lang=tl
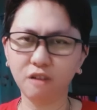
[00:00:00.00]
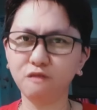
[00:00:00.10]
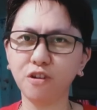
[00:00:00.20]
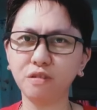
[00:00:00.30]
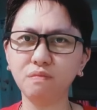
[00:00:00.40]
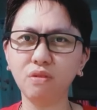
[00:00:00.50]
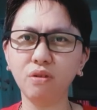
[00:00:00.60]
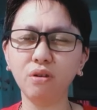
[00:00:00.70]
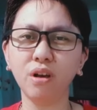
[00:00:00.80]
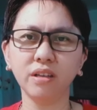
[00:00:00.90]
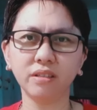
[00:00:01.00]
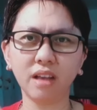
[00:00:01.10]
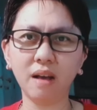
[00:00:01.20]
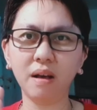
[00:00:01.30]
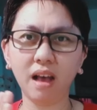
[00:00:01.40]
effort mo,
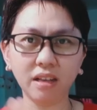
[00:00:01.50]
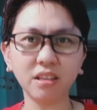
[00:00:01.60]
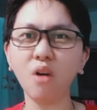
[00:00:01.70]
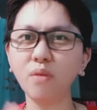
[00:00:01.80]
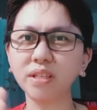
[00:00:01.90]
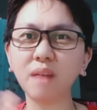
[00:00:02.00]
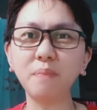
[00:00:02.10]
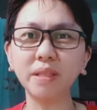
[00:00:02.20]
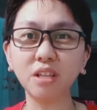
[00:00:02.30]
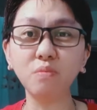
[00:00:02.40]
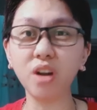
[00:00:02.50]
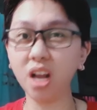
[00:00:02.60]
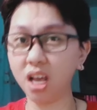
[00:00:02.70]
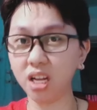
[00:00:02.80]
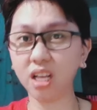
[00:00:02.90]
sa asawa at kapatid mo
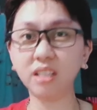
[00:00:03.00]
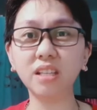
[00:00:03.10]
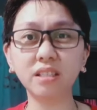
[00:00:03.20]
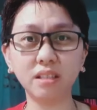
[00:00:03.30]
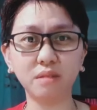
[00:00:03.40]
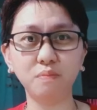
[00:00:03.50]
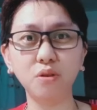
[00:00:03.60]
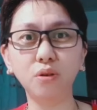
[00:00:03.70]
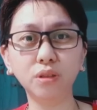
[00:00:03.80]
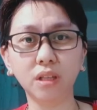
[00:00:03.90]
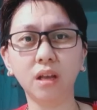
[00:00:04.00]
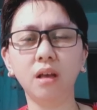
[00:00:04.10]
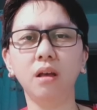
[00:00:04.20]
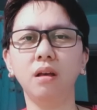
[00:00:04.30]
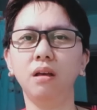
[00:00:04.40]
na nag-distribute.
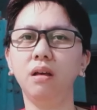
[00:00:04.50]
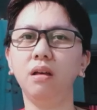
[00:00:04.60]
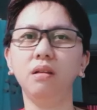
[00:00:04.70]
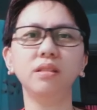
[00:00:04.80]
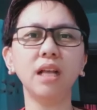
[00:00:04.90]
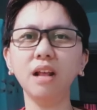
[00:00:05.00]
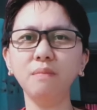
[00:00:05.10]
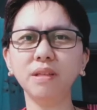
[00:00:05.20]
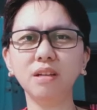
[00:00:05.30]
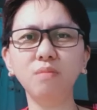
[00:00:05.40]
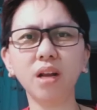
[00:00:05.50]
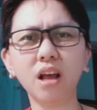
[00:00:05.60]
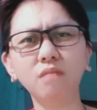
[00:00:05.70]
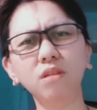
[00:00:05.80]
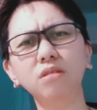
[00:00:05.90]
Salamat ng
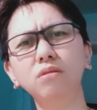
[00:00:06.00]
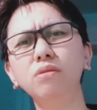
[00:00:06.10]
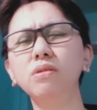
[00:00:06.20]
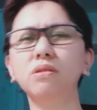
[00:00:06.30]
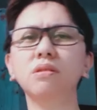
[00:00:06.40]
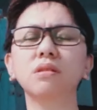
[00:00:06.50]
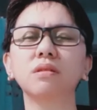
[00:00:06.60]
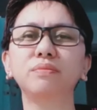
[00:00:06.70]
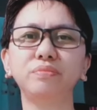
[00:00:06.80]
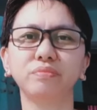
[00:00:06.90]
marami, Kus.